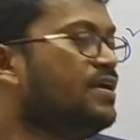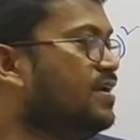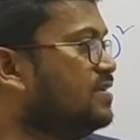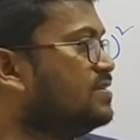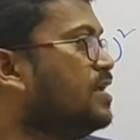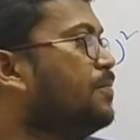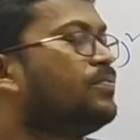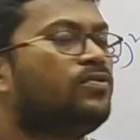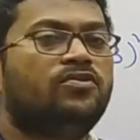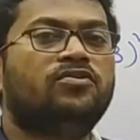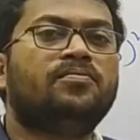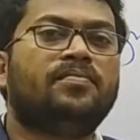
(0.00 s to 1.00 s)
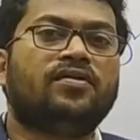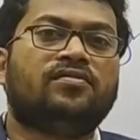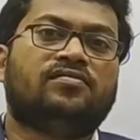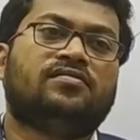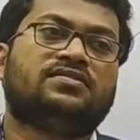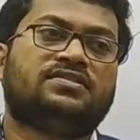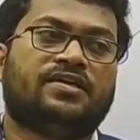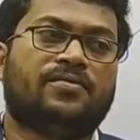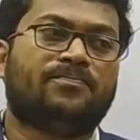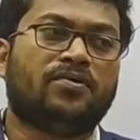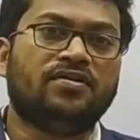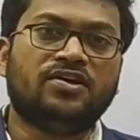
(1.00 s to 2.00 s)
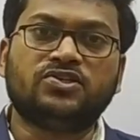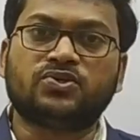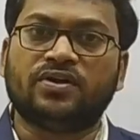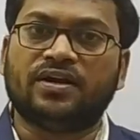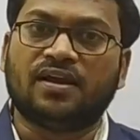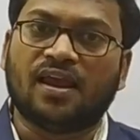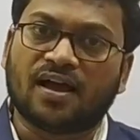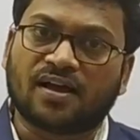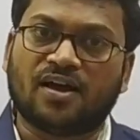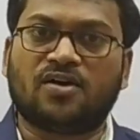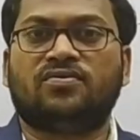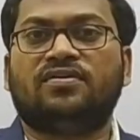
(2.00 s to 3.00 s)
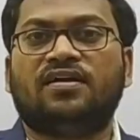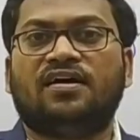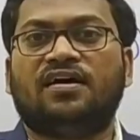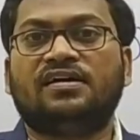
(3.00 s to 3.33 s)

ఈ స్టెప్ టూ మనం స్టెప్ వన్ నేర్చుకునేట్లా కాకుండా